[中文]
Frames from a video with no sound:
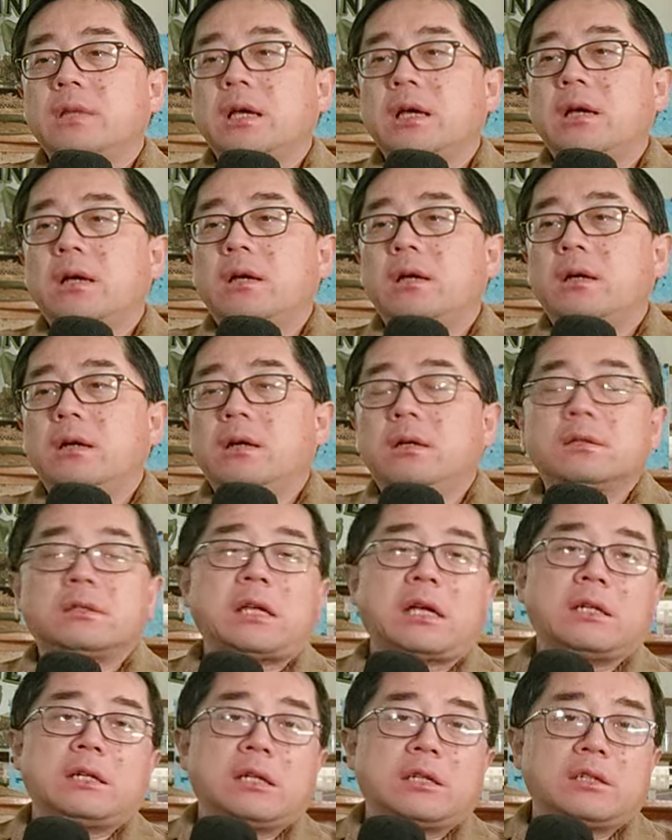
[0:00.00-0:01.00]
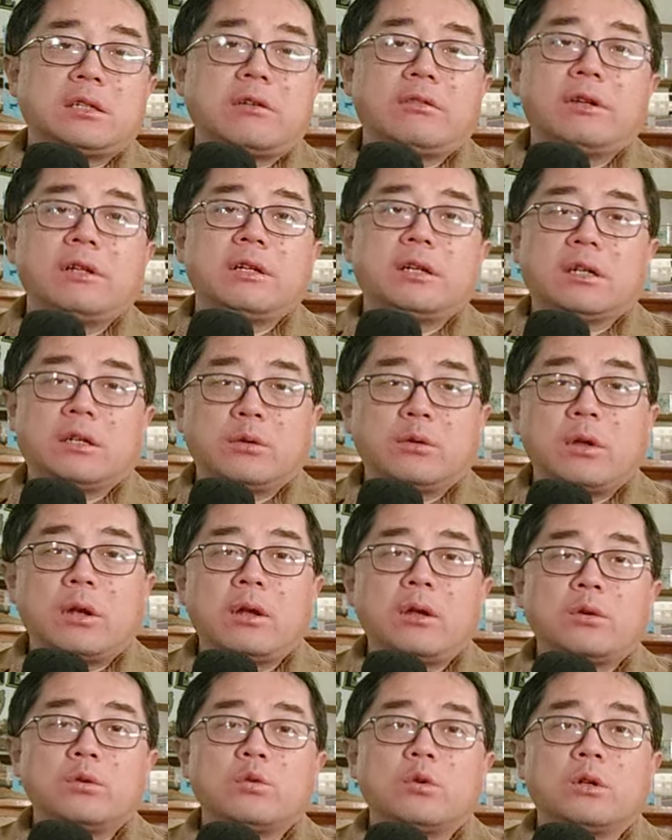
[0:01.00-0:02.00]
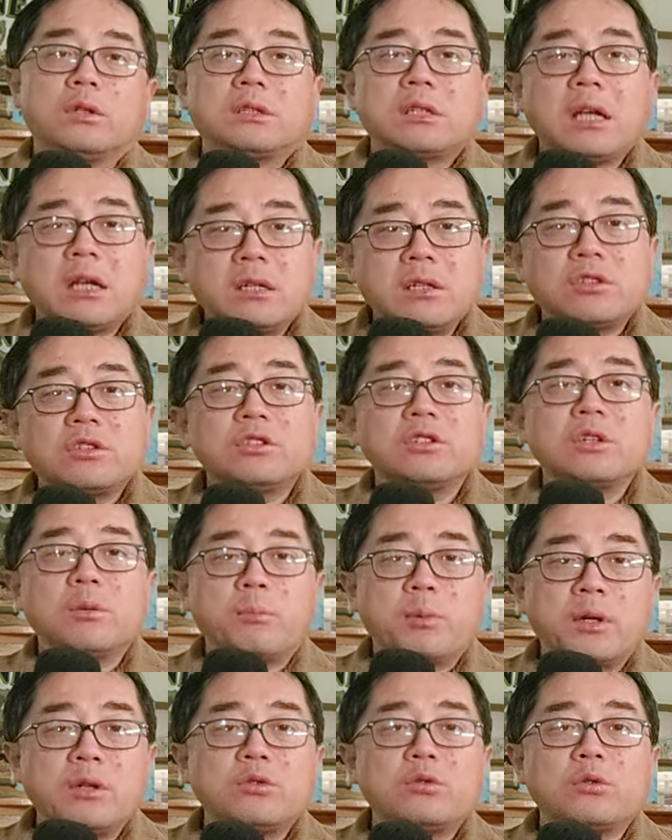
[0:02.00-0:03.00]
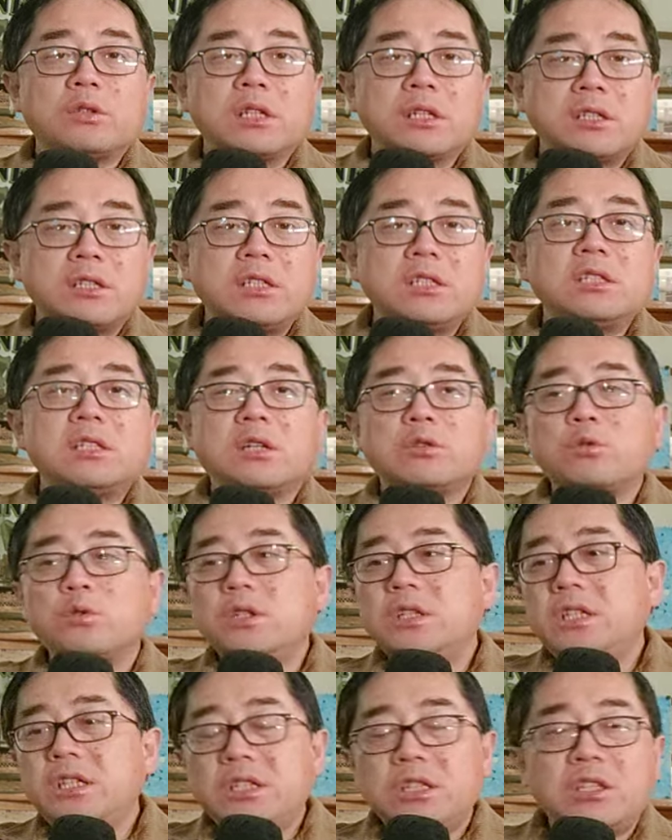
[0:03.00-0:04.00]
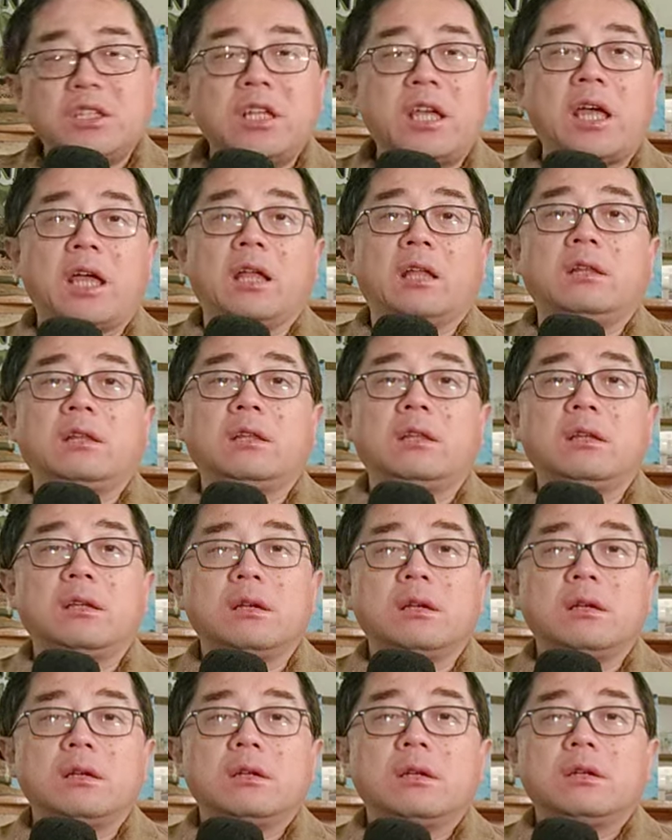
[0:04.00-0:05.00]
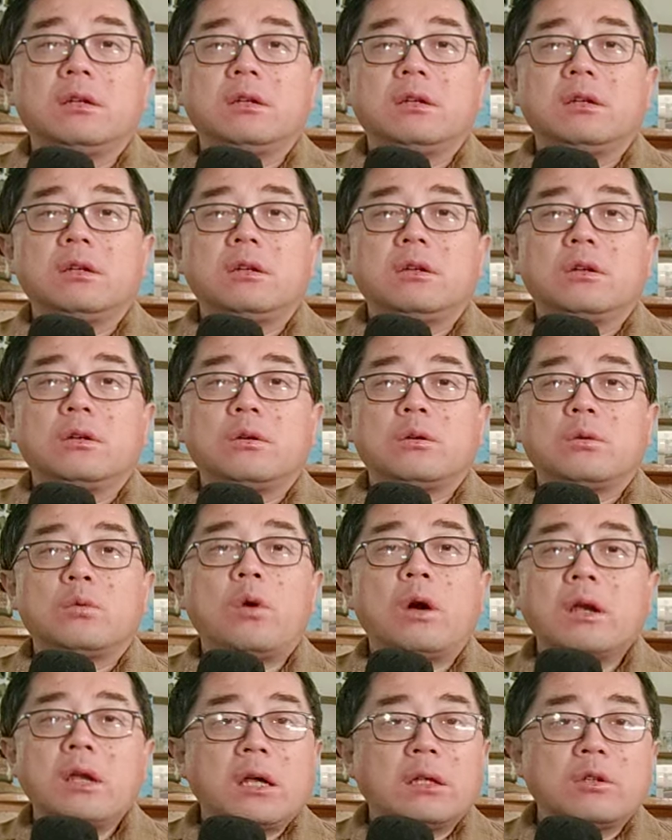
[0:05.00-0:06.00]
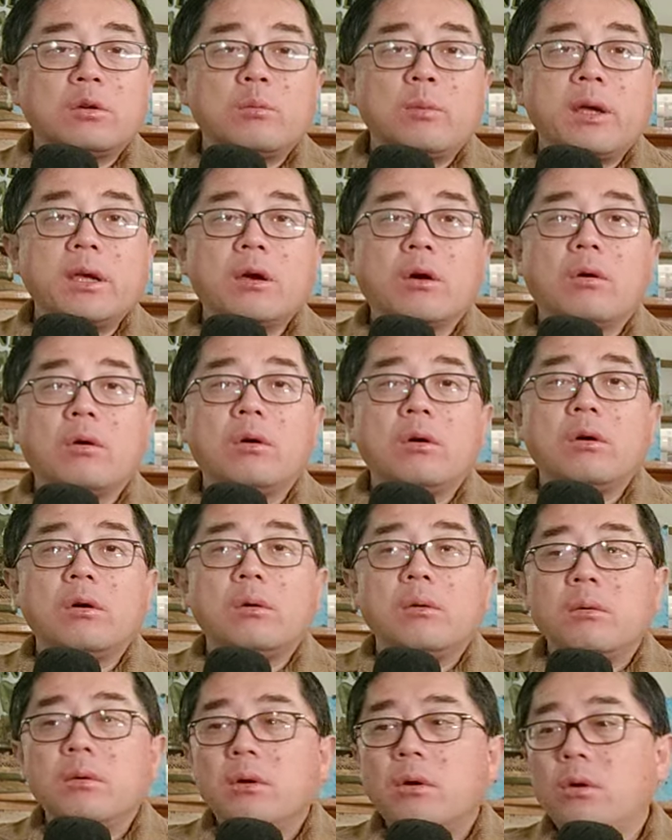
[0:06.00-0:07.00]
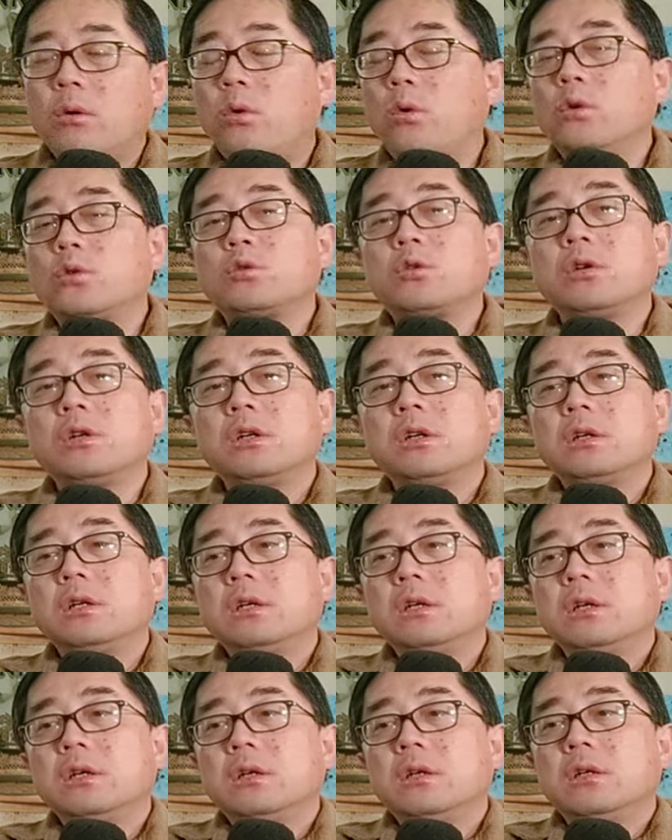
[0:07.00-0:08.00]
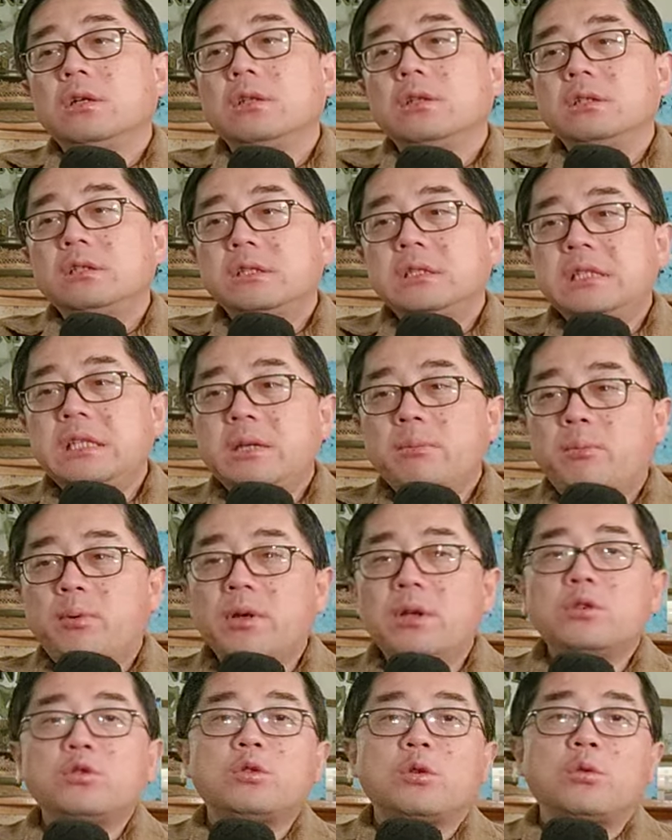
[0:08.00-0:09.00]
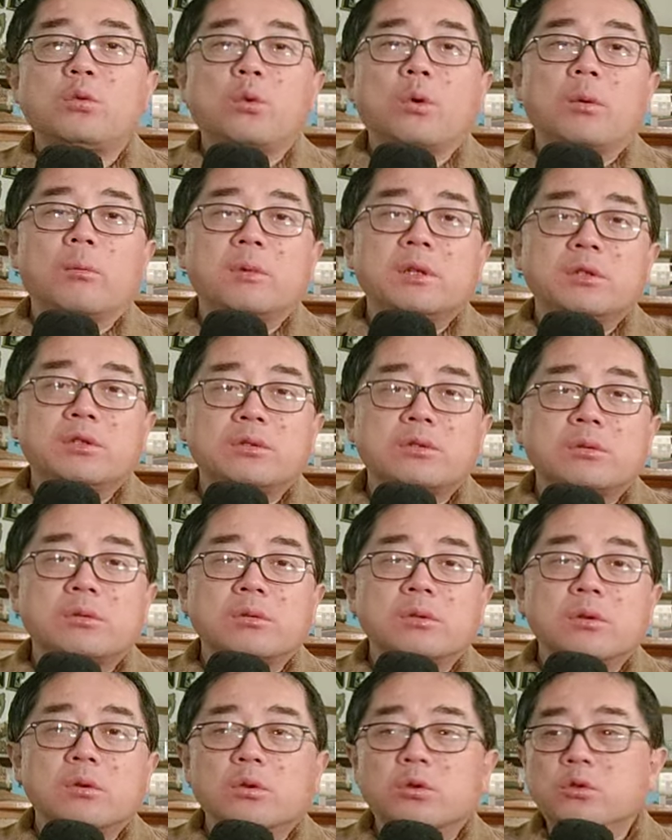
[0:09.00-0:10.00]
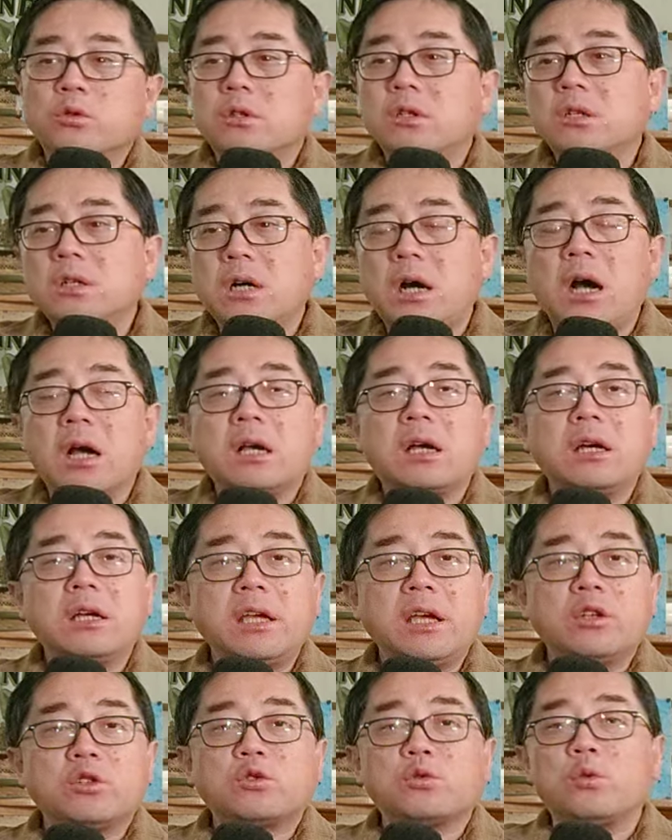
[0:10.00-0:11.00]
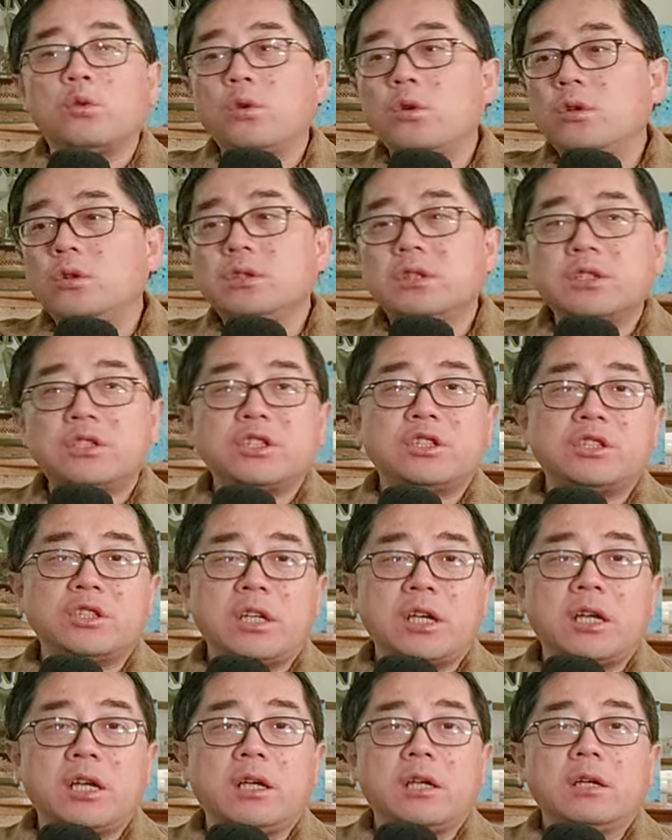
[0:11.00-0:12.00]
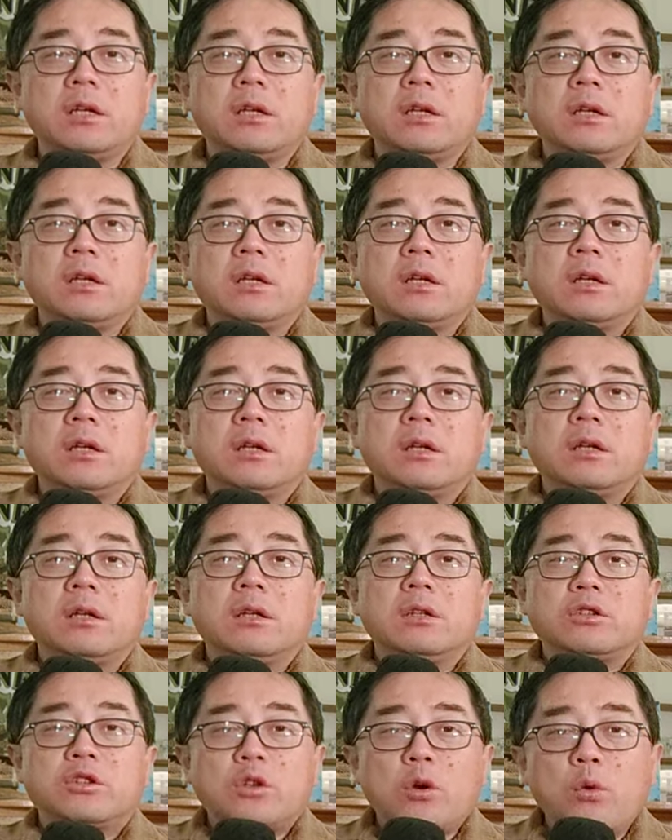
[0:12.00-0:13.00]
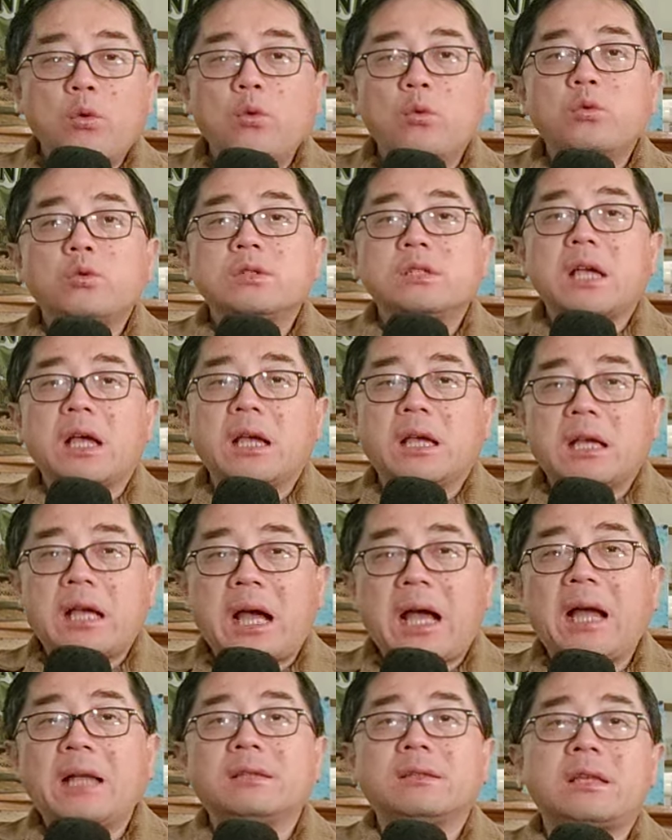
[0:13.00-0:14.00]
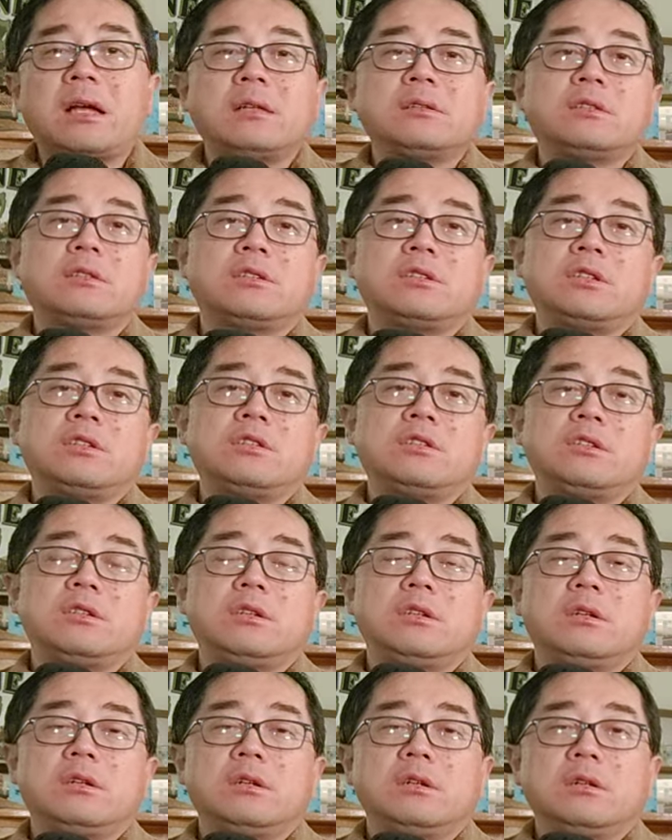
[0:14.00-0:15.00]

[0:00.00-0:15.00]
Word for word: 呃大家的消费力可能越来越弱，但是你不能说这个经济当中一点光亮都没有。或者说，你不能说我们是各行各业所有的企业都在看淡这个经济，